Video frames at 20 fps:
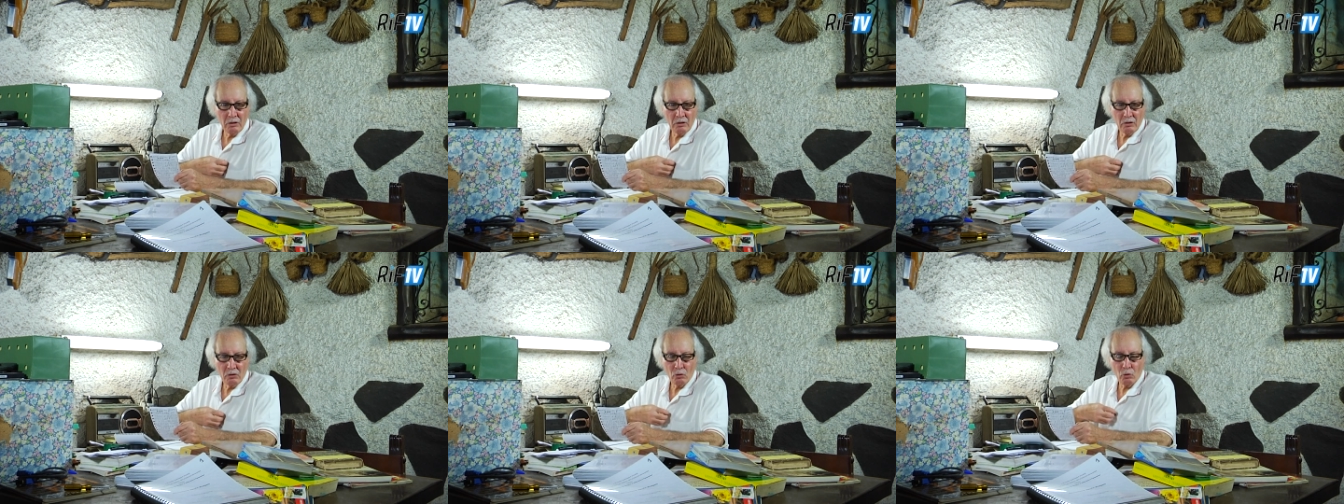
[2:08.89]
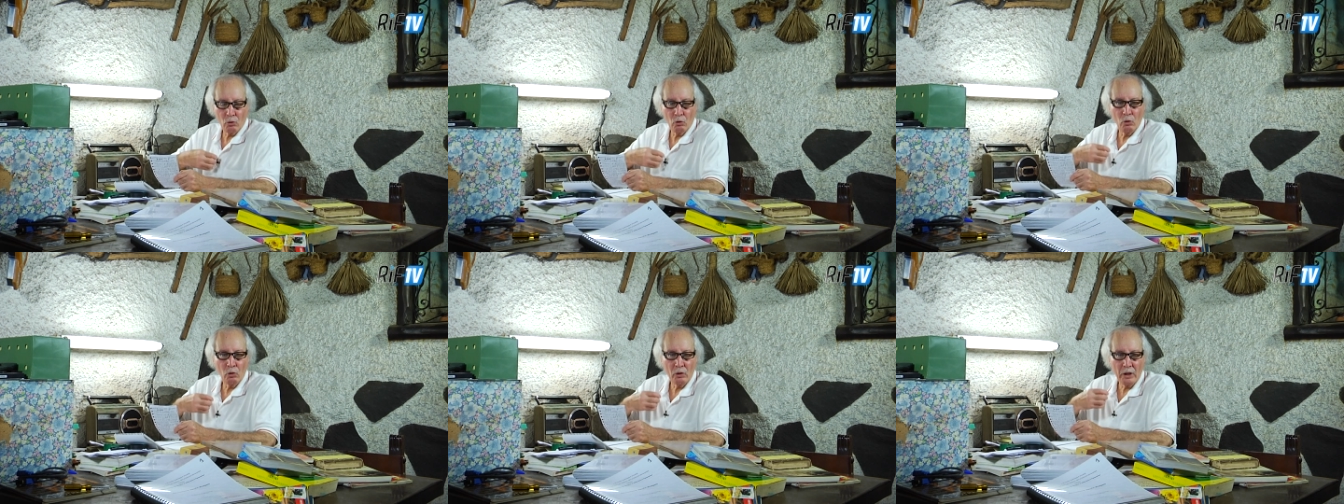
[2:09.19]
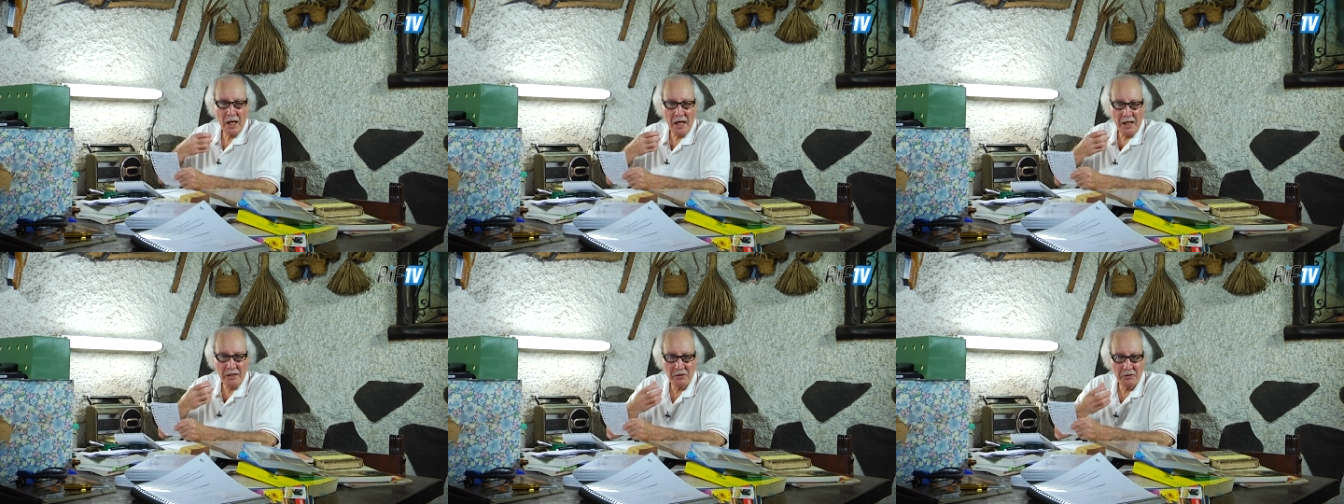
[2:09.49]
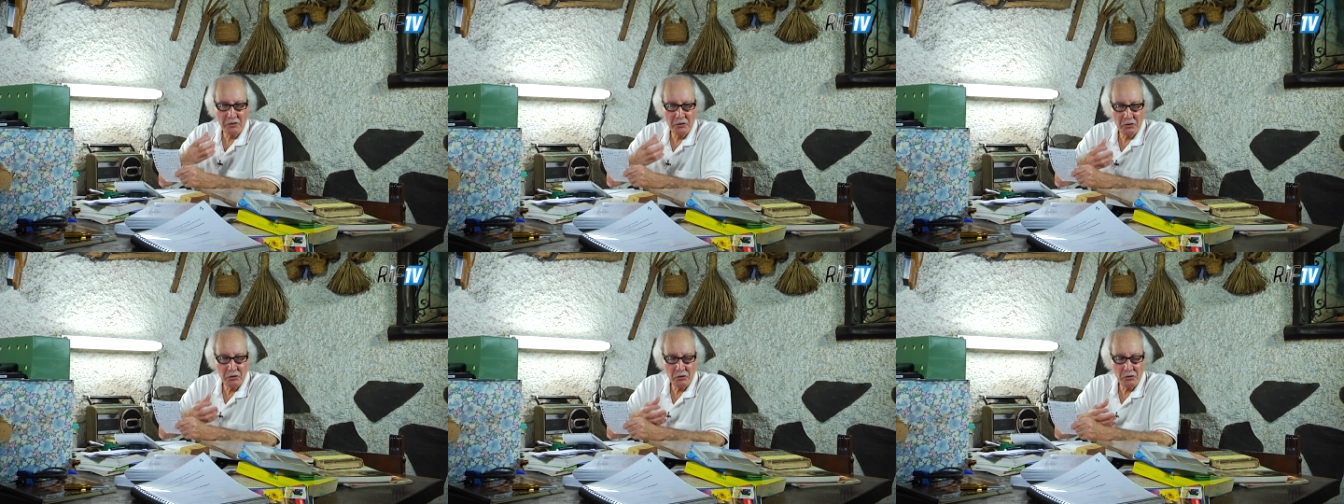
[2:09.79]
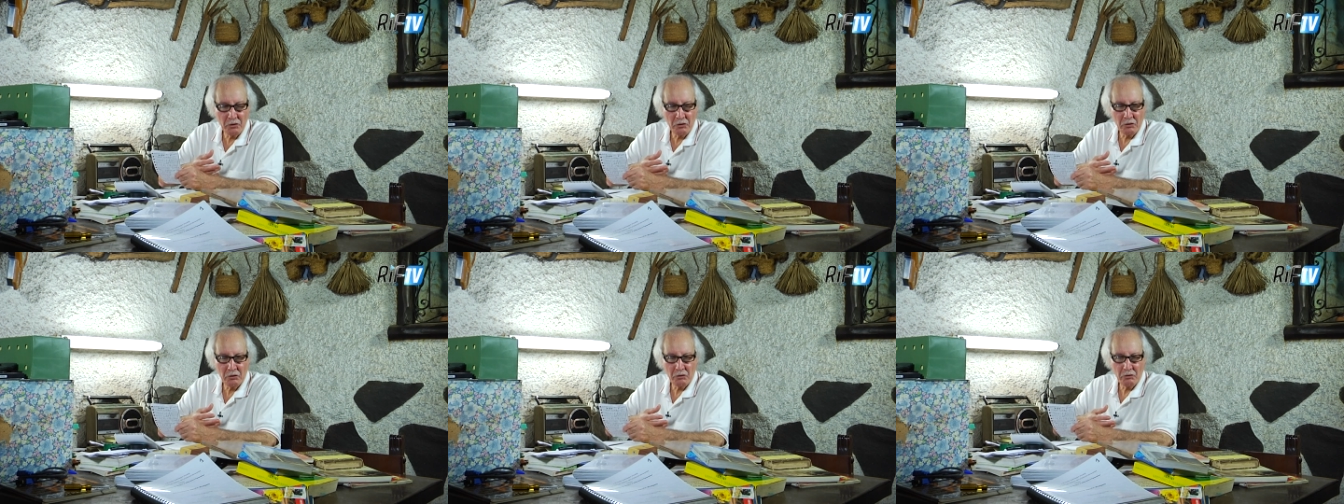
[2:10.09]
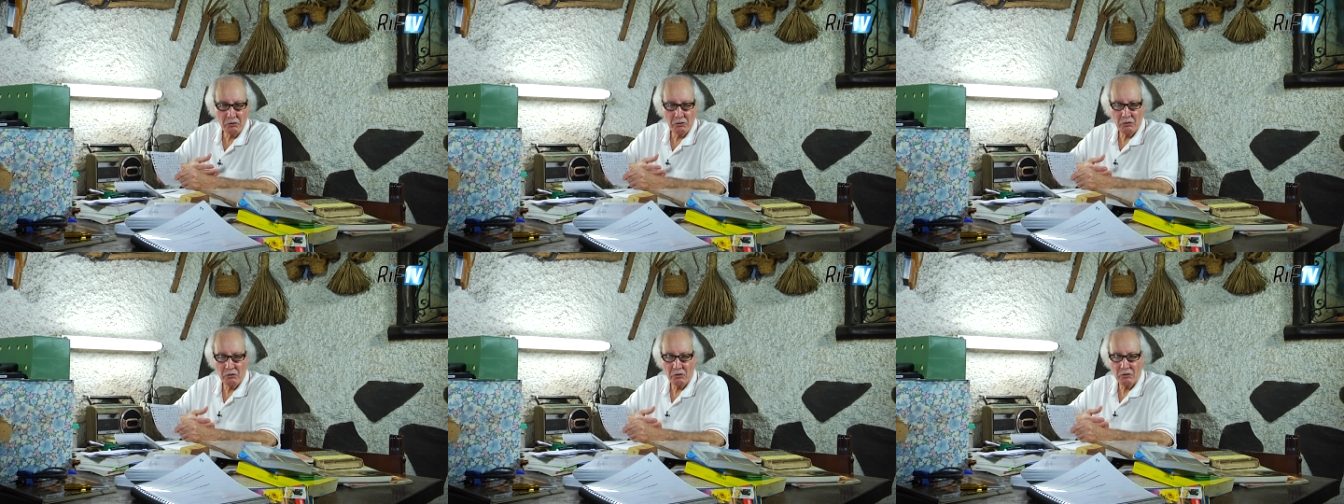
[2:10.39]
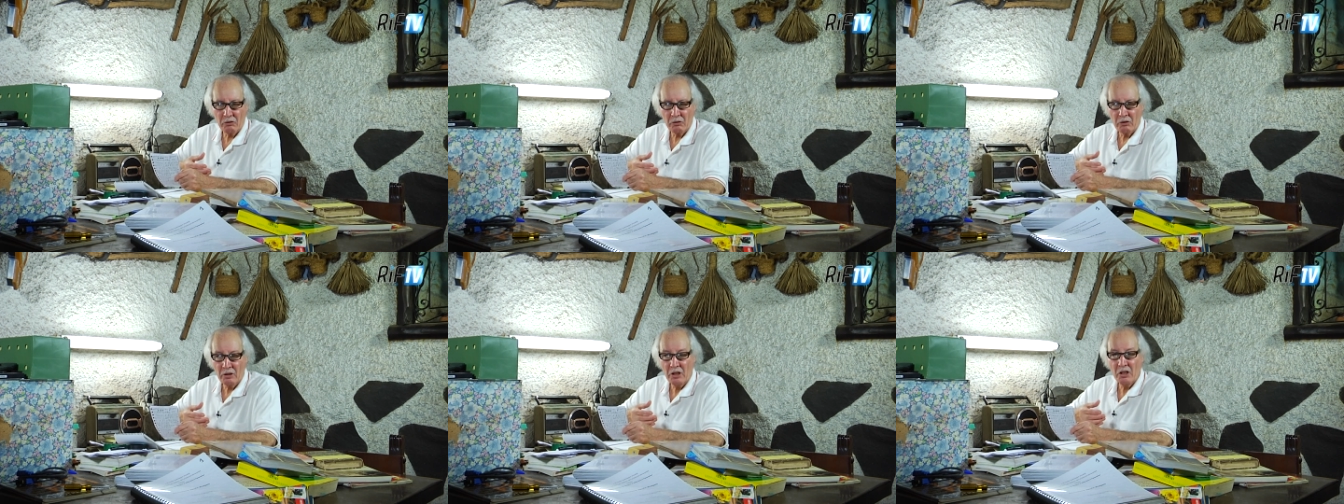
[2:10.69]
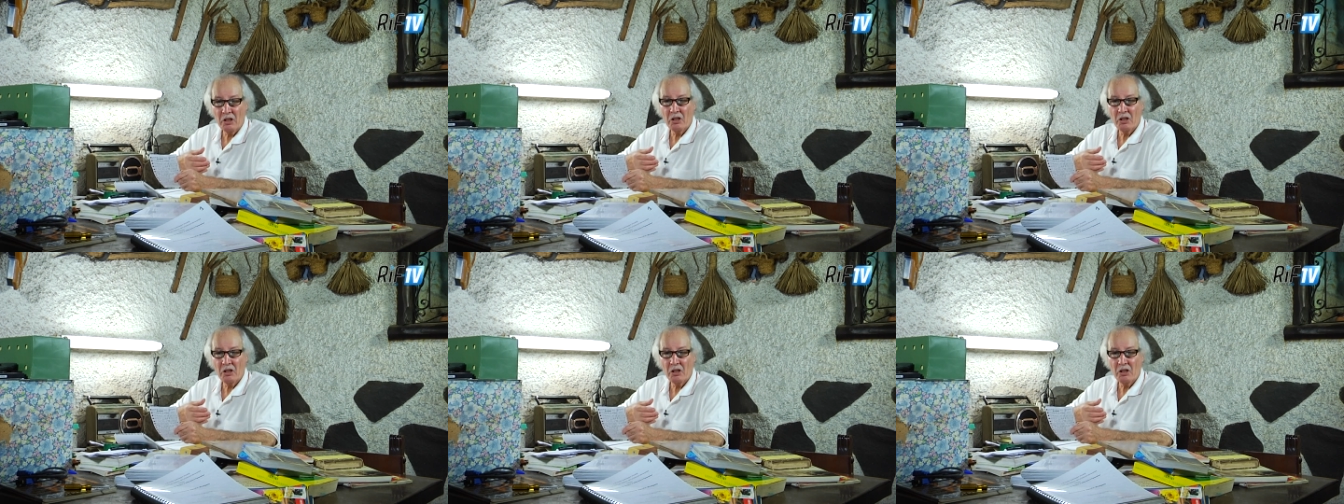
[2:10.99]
ذكورار النغ